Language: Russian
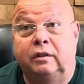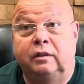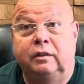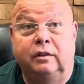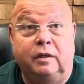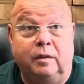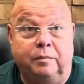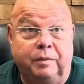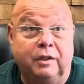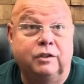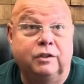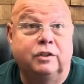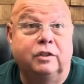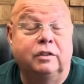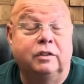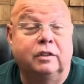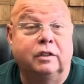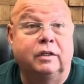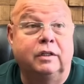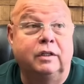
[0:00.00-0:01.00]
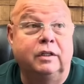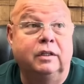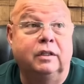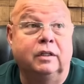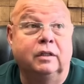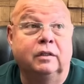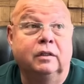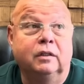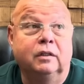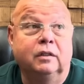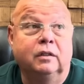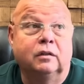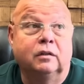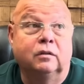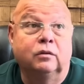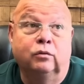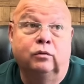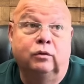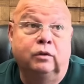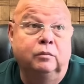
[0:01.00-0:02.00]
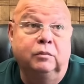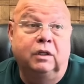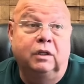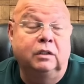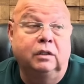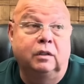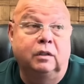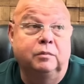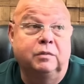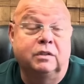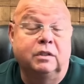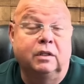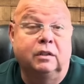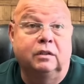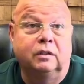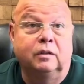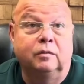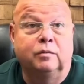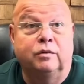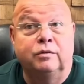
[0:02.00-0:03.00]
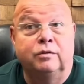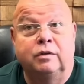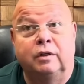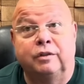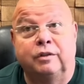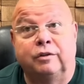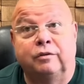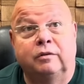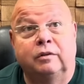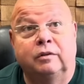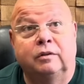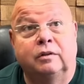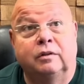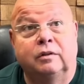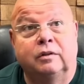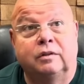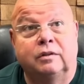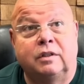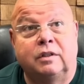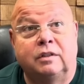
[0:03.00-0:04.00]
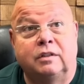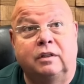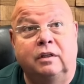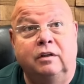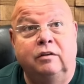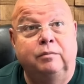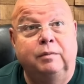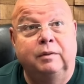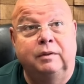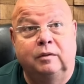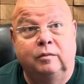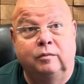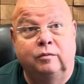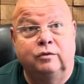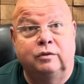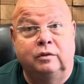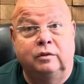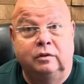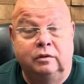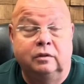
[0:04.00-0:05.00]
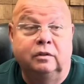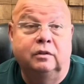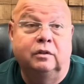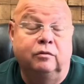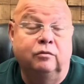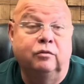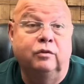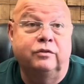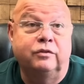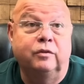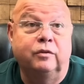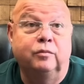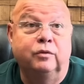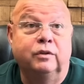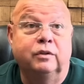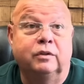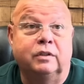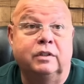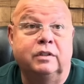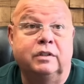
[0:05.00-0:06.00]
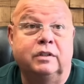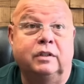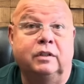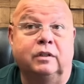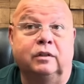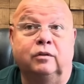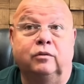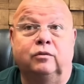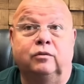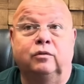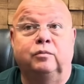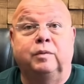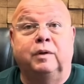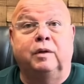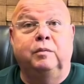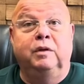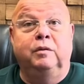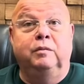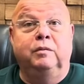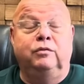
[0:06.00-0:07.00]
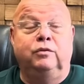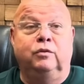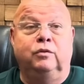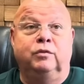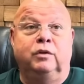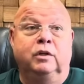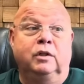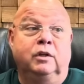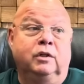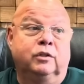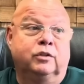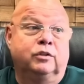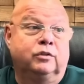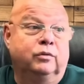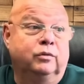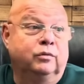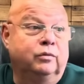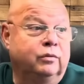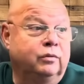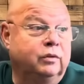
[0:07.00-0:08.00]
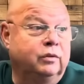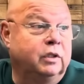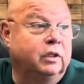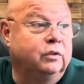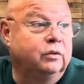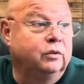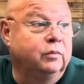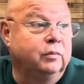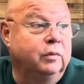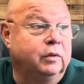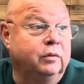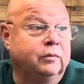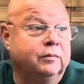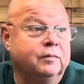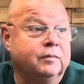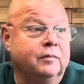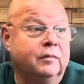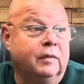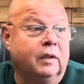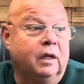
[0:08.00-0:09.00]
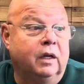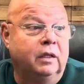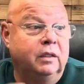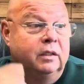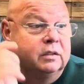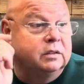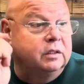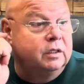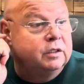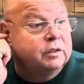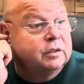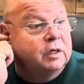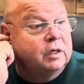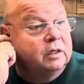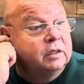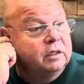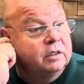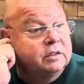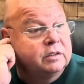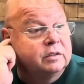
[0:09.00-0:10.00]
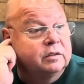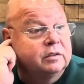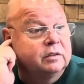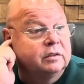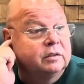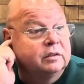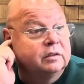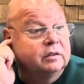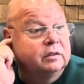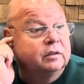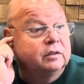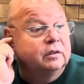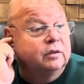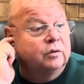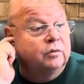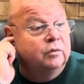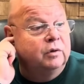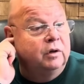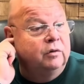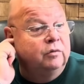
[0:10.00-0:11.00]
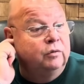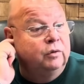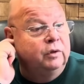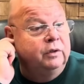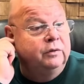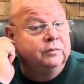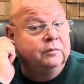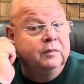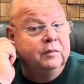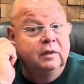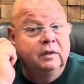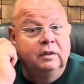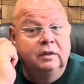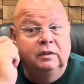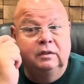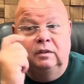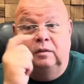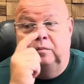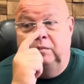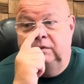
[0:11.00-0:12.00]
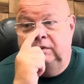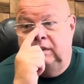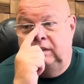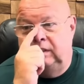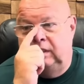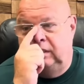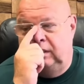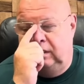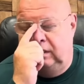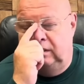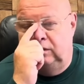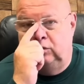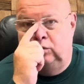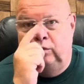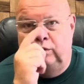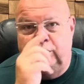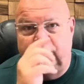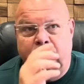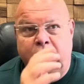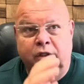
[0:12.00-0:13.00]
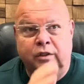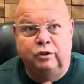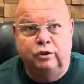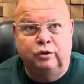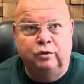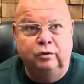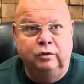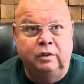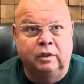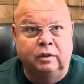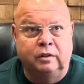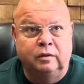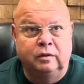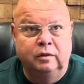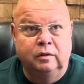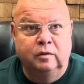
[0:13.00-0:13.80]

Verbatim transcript: и опять же эти крики, ну им надо обязательно обрусячивать э, состав, потому что недовольство будет расти, но тут проблема в том, что я думаю, они знаешь как раз э, круговой это была такая точка отсчета